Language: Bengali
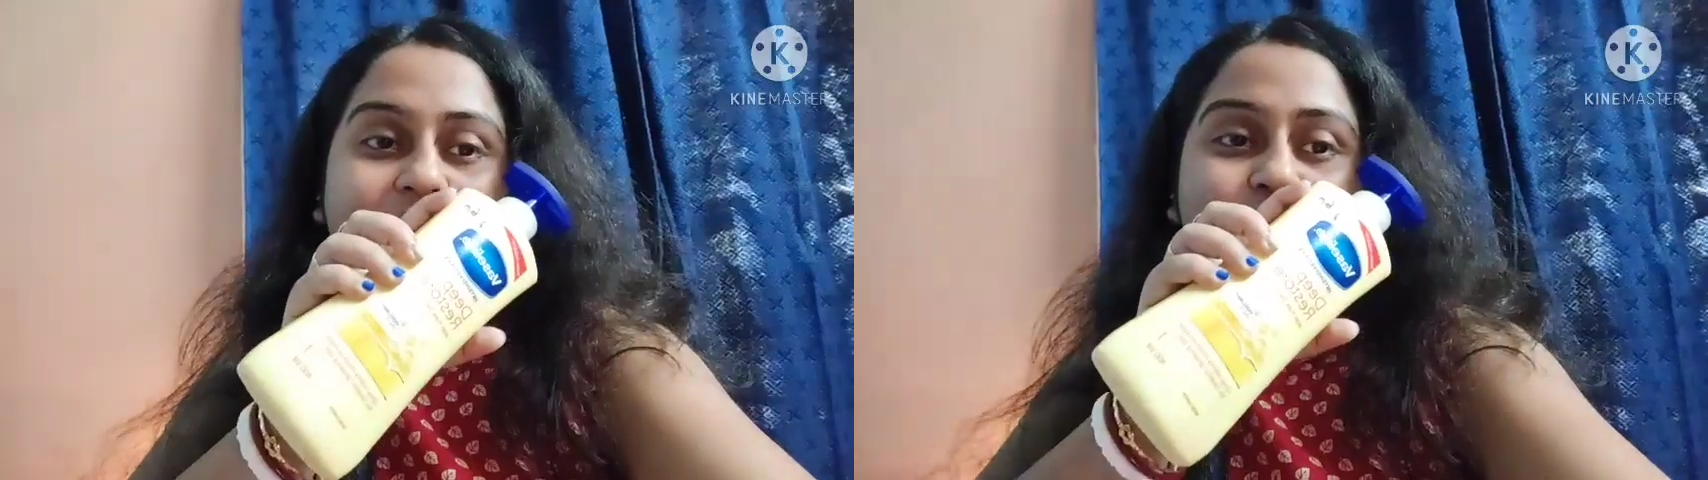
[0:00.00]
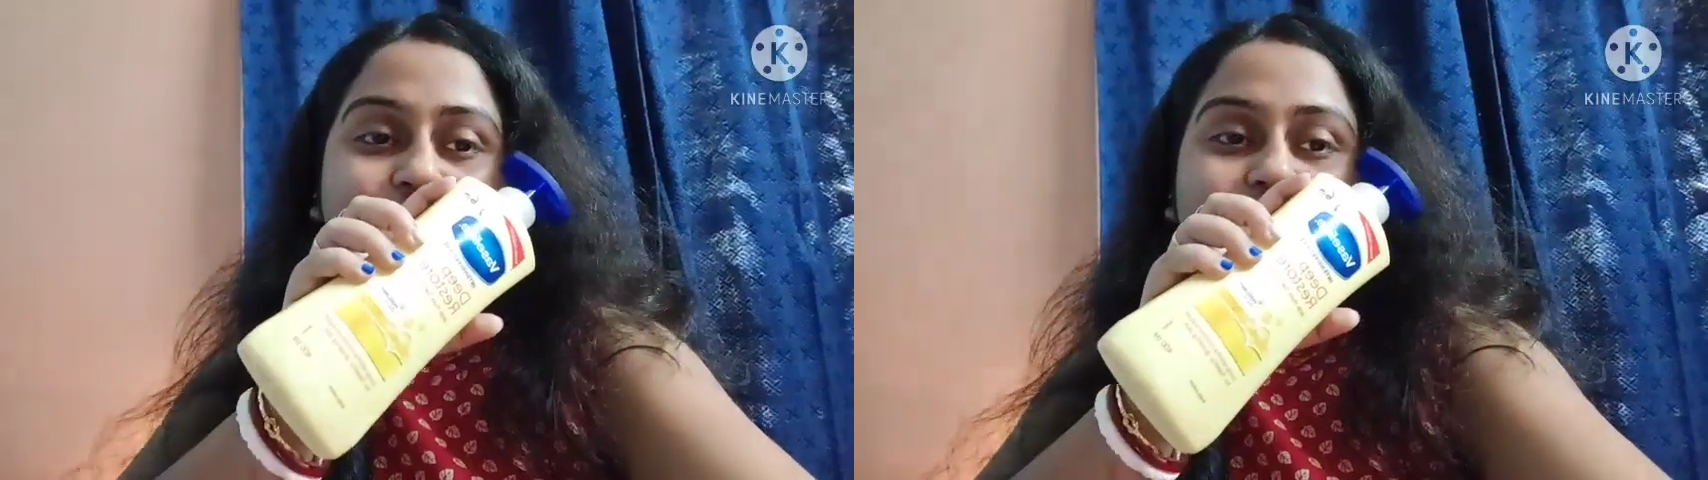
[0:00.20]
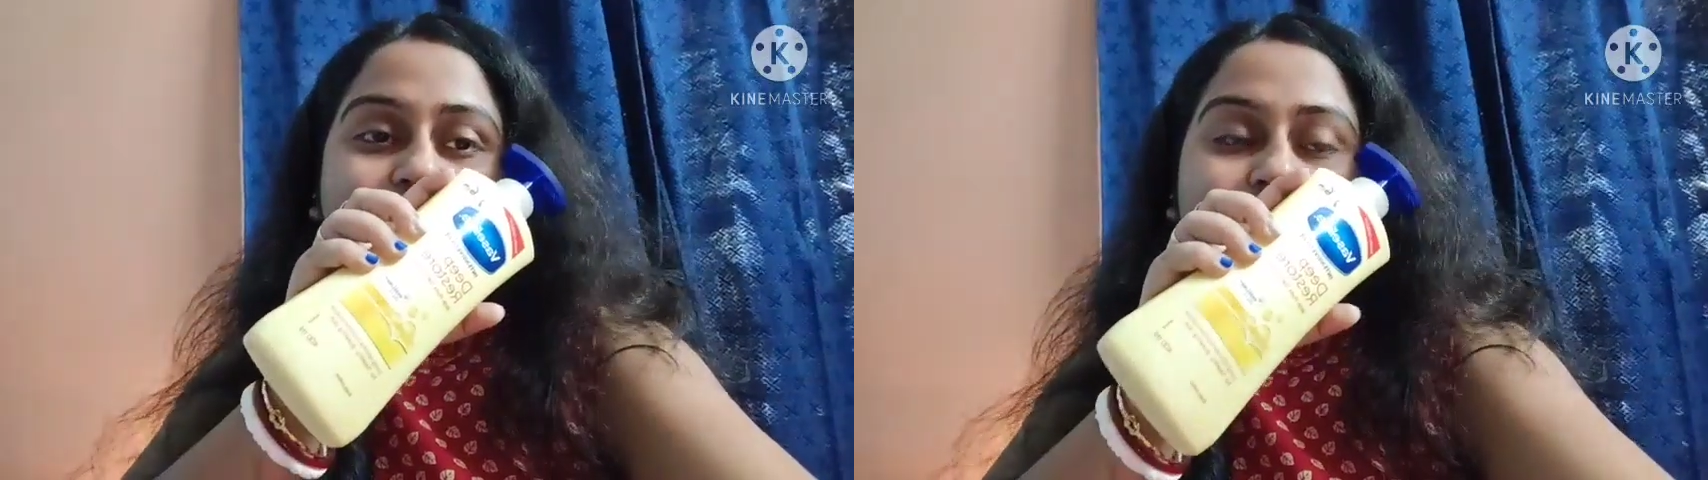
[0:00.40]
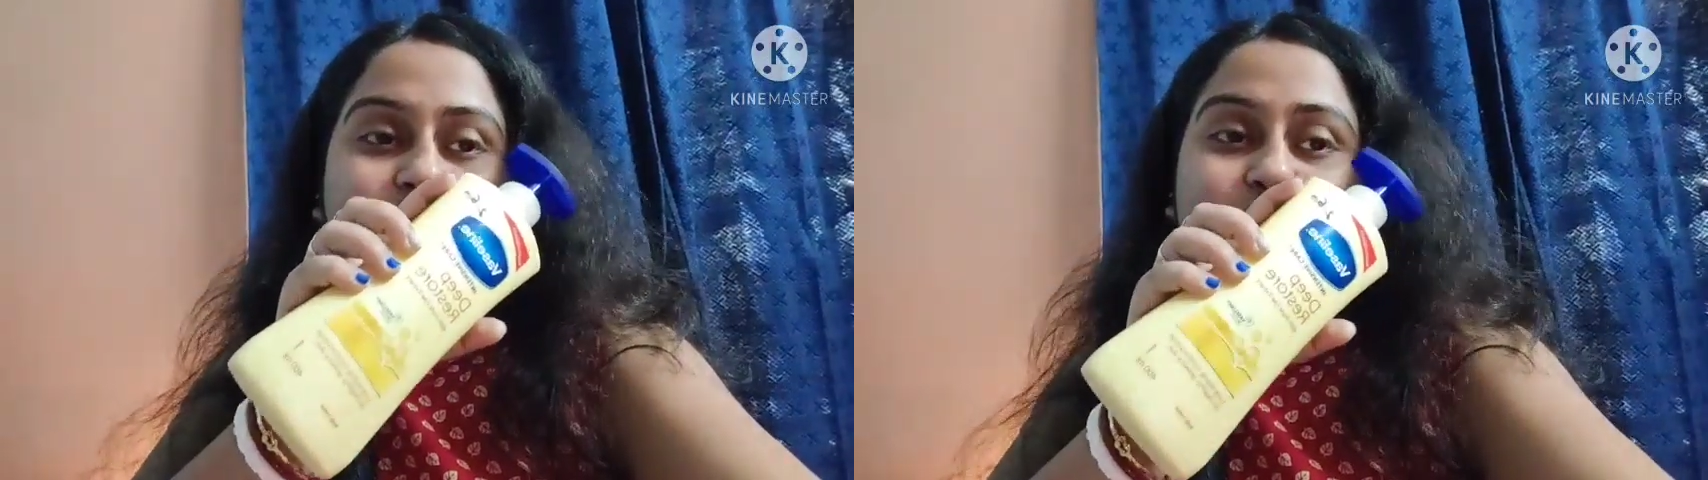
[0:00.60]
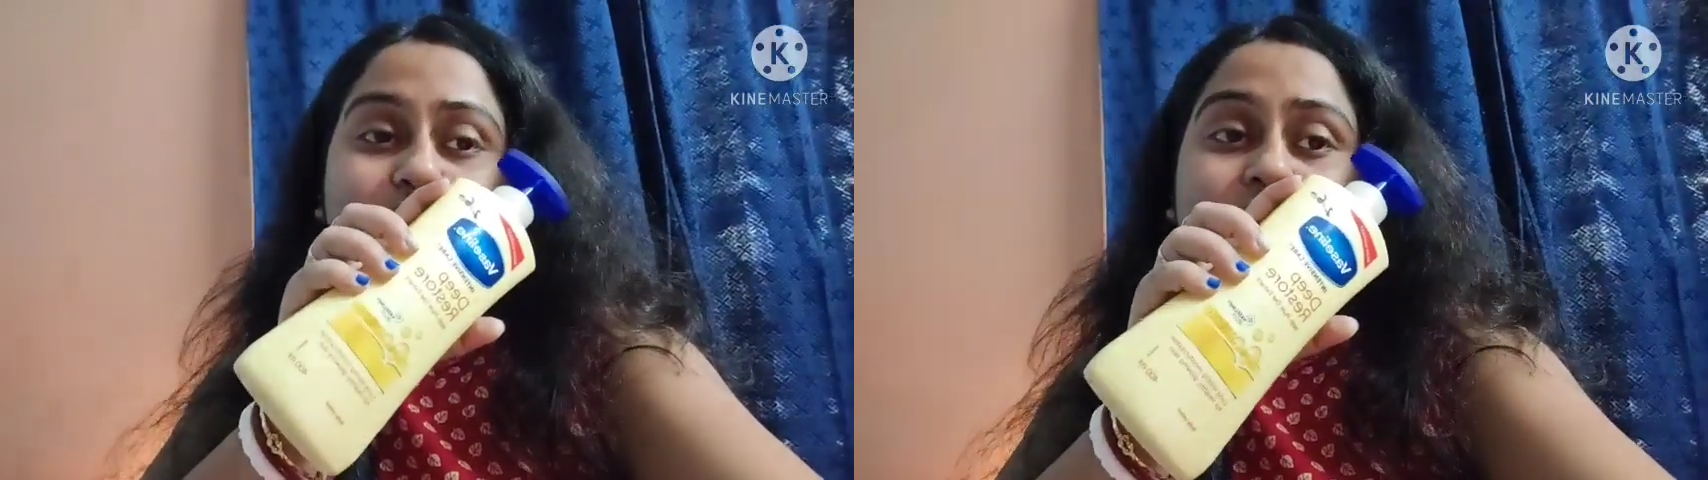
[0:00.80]
এই বডি
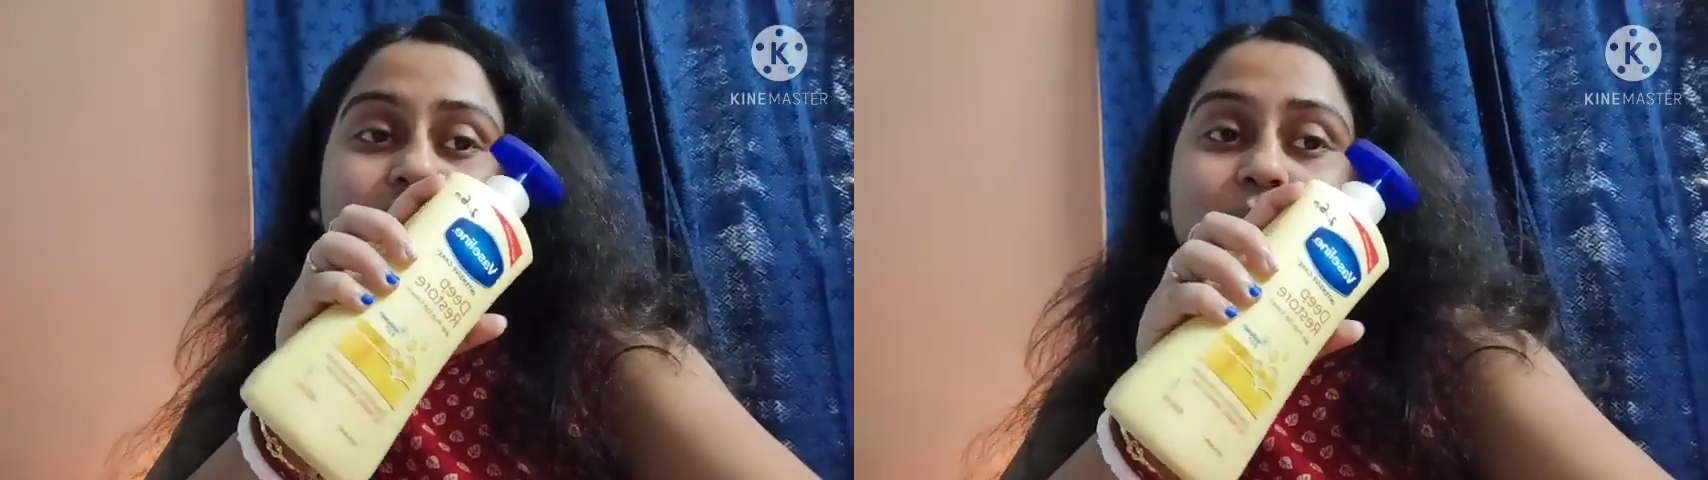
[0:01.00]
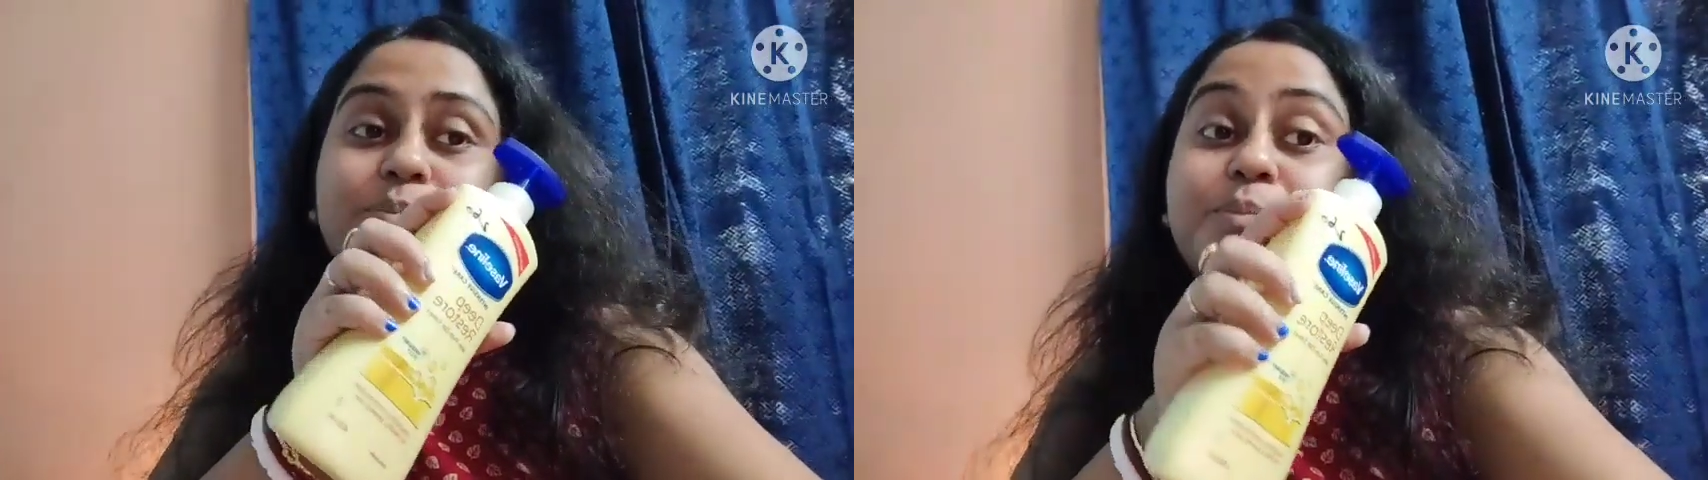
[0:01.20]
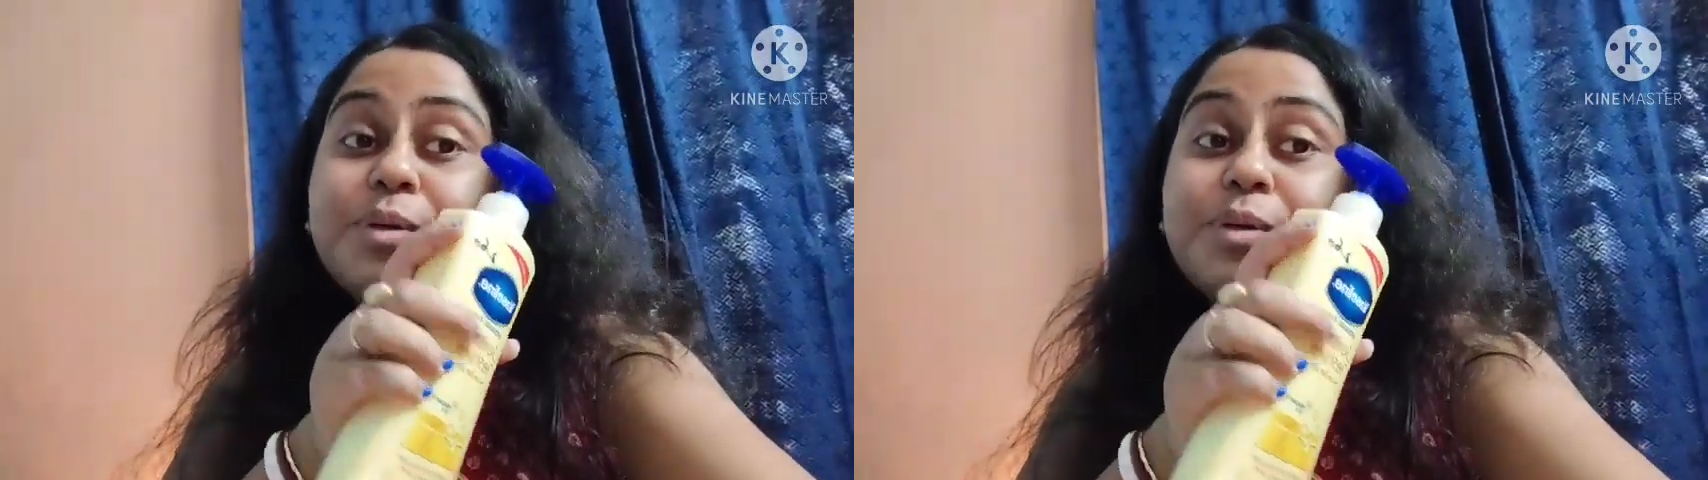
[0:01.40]
লোশনটা